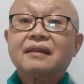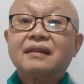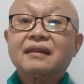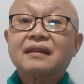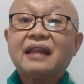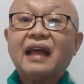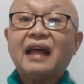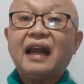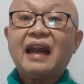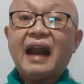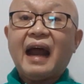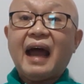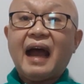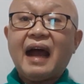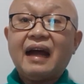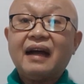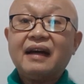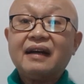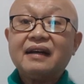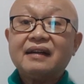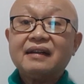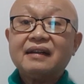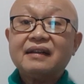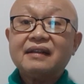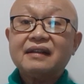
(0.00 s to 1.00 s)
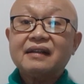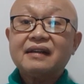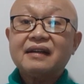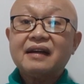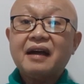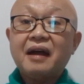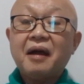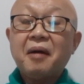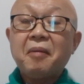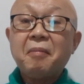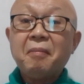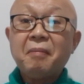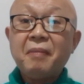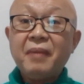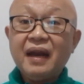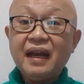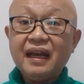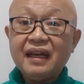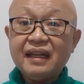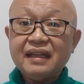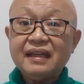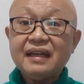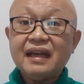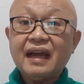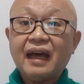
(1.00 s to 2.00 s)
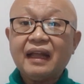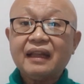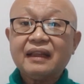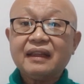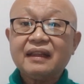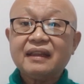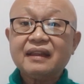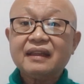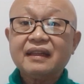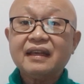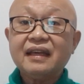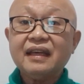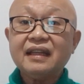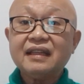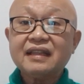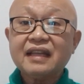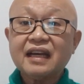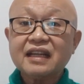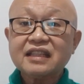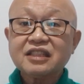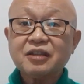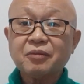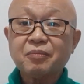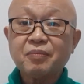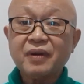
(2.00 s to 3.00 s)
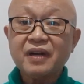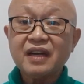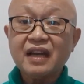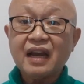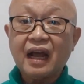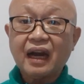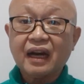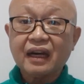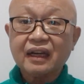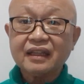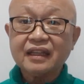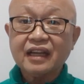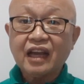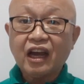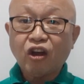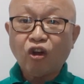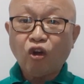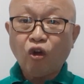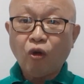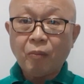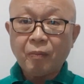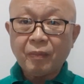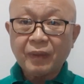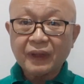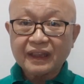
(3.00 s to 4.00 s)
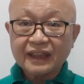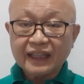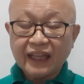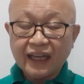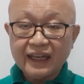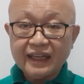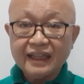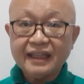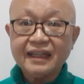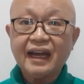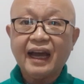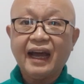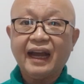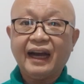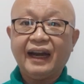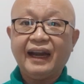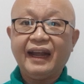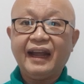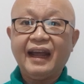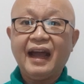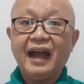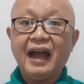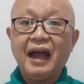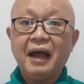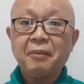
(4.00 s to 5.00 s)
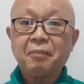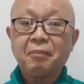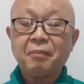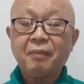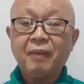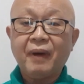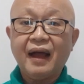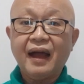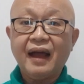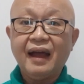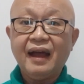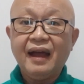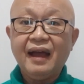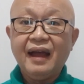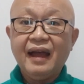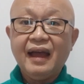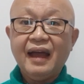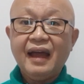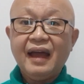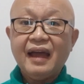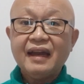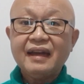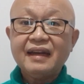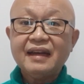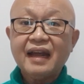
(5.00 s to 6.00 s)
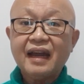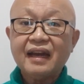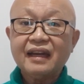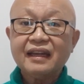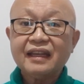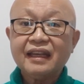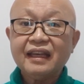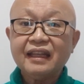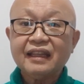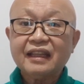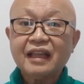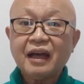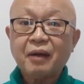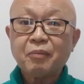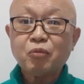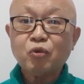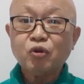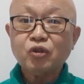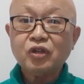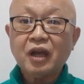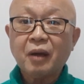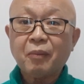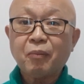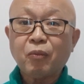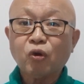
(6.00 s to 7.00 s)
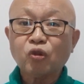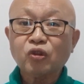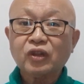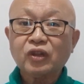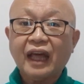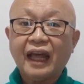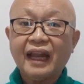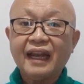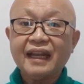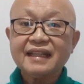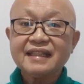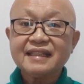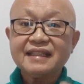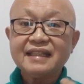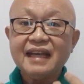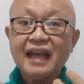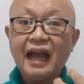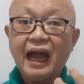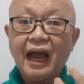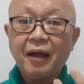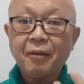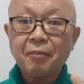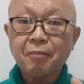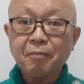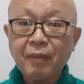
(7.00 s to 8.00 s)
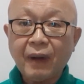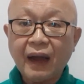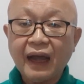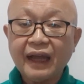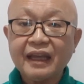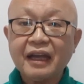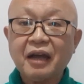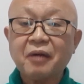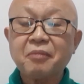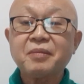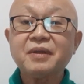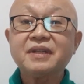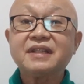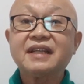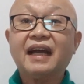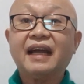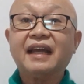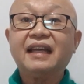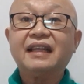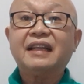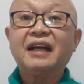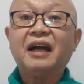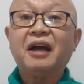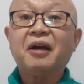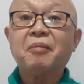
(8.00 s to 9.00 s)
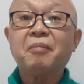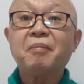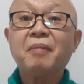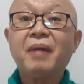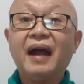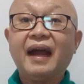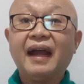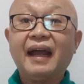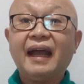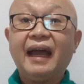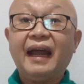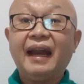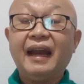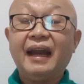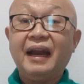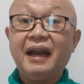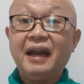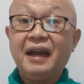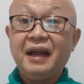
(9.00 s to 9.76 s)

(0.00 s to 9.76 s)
tenang melihat kita sebenarnya kompeten di area apa dan kita punya potensi apa yang bisa kita kembangkan.